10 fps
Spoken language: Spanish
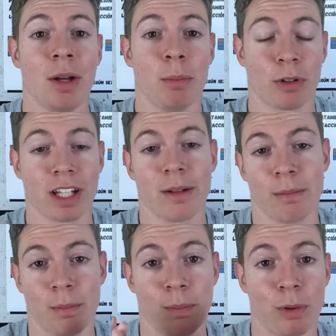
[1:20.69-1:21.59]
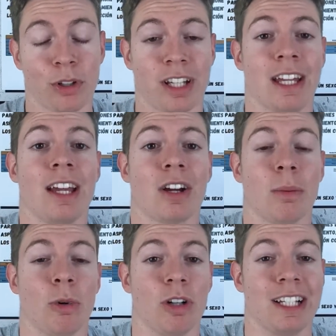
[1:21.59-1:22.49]
¿Por qué? Porque
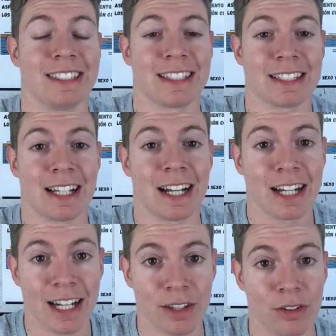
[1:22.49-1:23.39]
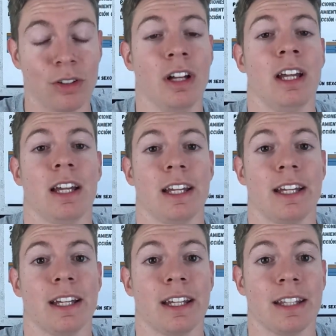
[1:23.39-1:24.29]
como está sangrando
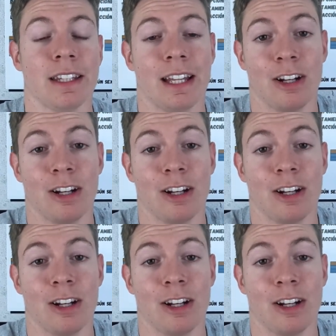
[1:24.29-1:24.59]
eh,